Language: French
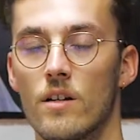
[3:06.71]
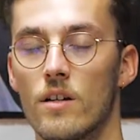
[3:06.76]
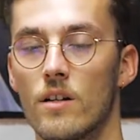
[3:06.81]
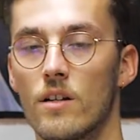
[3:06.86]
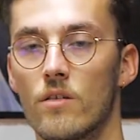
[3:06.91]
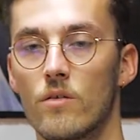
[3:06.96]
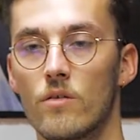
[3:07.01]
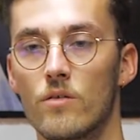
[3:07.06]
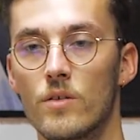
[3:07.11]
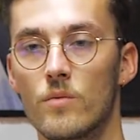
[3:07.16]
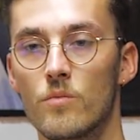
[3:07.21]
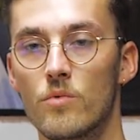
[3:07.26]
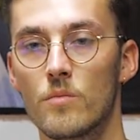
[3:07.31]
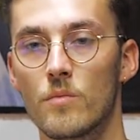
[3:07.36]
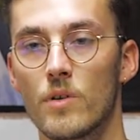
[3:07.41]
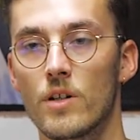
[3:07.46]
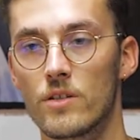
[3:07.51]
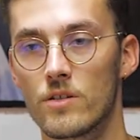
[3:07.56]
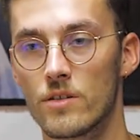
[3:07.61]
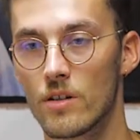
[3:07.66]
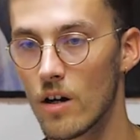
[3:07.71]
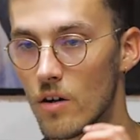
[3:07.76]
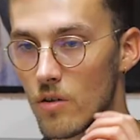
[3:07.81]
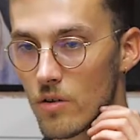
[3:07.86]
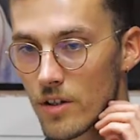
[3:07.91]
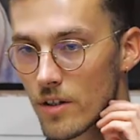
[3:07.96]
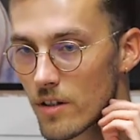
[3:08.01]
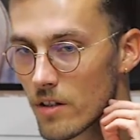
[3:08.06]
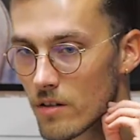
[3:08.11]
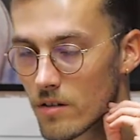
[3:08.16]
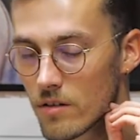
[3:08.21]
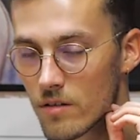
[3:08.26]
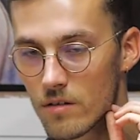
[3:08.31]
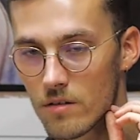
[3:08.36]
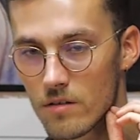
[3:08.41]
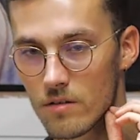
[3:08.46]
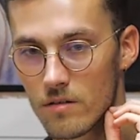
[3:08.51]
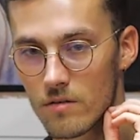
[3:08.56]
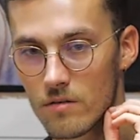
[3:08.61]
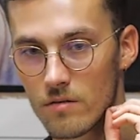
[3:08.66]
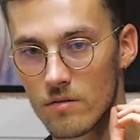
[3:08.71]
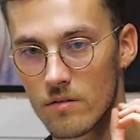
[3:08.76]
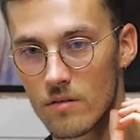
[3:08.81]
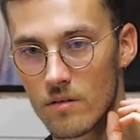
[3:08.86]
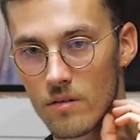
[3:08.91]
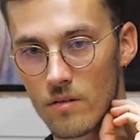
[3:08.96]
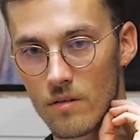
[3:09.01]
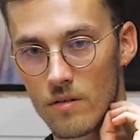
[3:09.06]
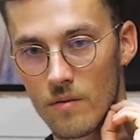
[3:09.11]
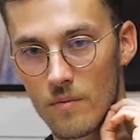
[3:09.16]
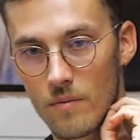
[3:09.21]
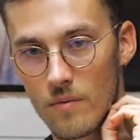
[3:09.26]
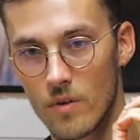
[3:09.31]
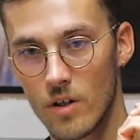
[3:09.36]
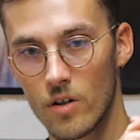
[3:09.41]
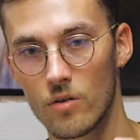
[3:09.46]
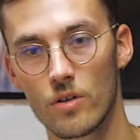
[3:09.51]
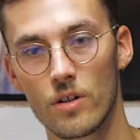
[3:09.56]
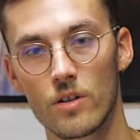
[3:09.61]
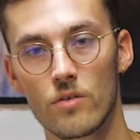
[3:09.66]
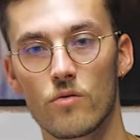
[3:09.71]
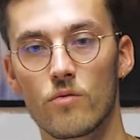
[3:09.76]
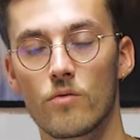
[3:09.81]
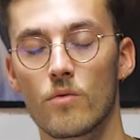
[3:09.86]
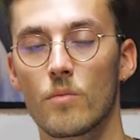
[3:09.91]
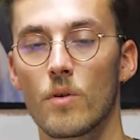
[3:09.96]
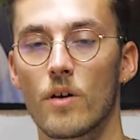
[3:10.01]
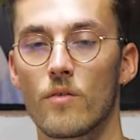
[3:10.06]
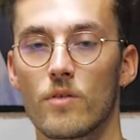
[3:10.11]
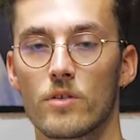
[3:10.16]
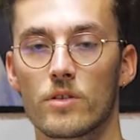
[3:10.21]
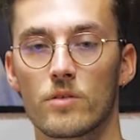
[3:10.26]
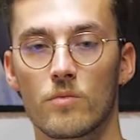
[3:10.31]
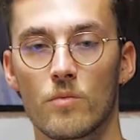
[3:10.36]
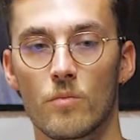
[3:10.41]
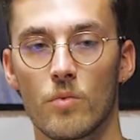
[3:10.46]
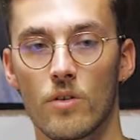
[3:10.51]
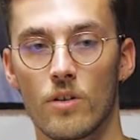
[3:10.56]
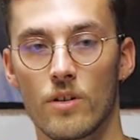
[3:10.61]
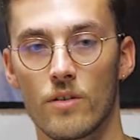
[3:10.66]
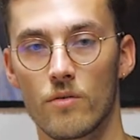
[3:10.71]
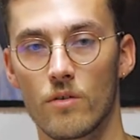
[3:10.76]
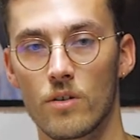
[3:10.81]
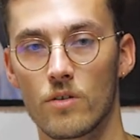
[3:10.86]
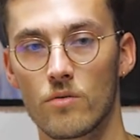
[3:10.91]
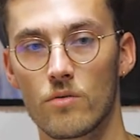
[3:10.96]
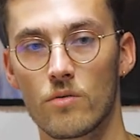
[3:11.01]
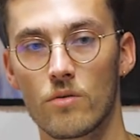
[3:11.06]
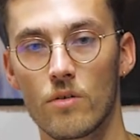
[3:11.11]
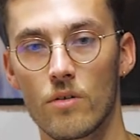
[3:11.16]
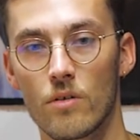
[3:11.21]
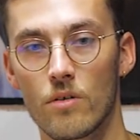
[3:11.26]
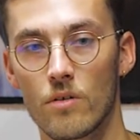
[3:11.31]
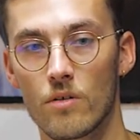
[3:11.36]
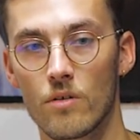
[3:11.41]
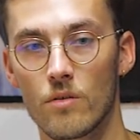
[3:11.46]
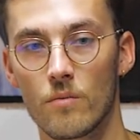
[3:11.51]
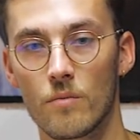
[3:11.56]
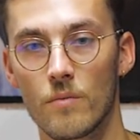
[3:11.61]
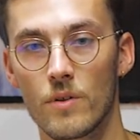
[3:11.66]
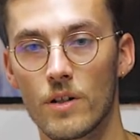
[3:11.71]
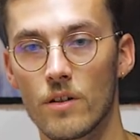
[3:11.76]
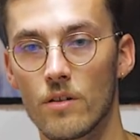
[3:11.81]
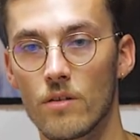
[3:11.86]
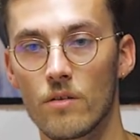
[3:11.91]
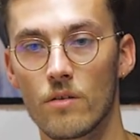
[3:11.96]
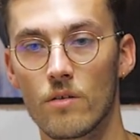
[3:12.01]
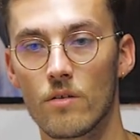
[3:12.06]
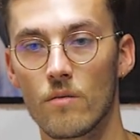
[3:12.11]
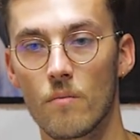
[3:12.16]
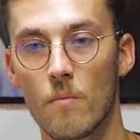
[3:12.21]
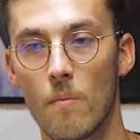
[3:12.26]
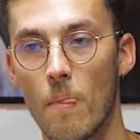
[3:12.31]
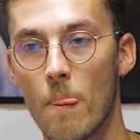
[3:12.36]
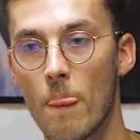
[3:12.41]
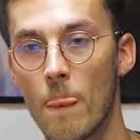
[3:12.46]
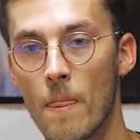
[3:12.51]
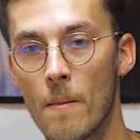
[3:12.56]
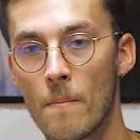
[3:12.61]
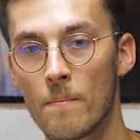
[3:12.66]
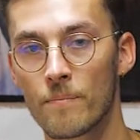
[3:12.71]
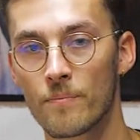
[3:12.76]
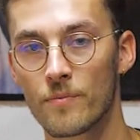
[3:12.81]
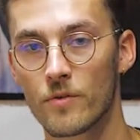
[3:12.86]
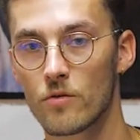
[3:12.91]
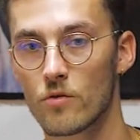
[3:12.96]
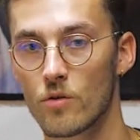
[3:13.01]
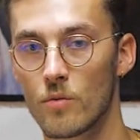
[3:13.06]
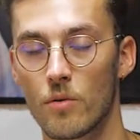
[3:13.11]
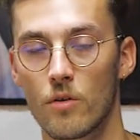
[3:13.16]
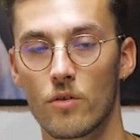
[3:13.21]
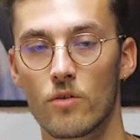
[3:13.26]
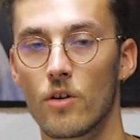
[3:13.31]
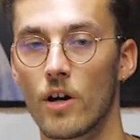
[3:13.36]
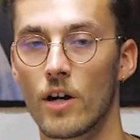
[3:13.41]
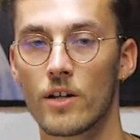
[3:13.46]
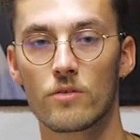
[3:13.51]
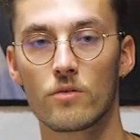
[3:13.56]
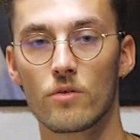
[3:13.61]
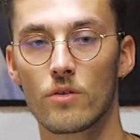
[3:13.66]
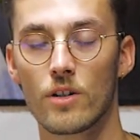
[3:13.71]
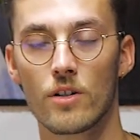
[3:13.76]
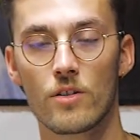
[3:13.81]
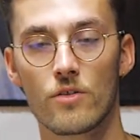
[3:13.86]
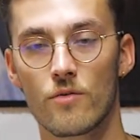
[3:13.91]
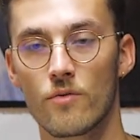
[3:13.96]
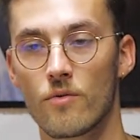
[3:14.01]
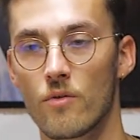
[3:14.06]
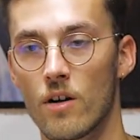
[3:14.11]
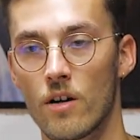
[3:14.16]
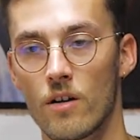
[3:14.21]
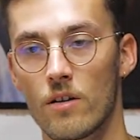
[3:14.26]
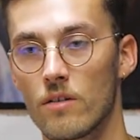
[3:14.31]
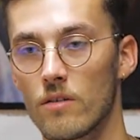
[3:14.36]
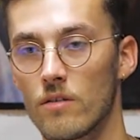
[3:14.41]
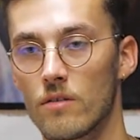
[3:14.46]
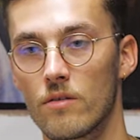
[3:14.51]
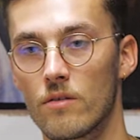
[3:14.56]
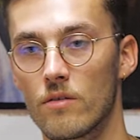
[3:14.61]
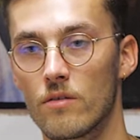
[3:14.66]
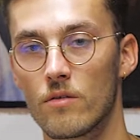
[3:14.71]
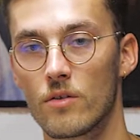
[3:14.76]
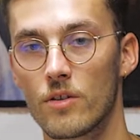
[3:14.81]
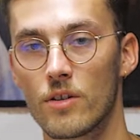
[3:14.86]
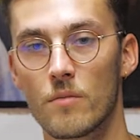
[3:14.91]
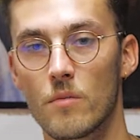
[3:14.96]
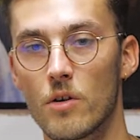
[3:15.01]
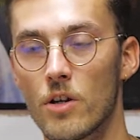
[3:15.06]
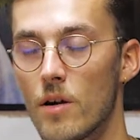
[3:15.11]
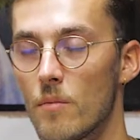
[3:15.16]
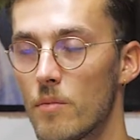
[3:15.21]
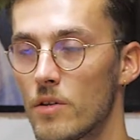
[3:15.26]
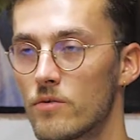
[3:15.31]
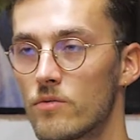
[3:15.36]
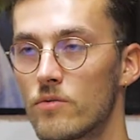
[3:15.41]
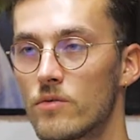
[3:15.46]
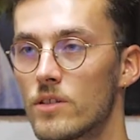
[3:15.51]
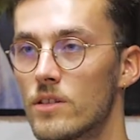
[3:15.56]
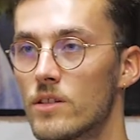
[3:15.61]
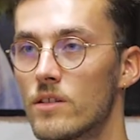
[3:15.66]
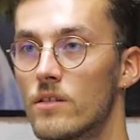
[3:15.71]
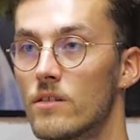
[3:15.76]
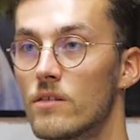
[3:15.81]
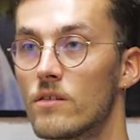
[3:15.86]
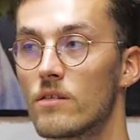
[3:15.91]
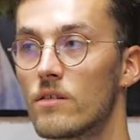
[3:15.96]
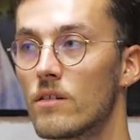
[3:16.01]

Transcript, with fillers: Et au début, il m'a dit, ah ok, ah ok, tu veux pas forcément prendre les voitures, euh, mais euh, tu veux prendre le reste, ok, je vois, euh, ok, bah y a pas de souci,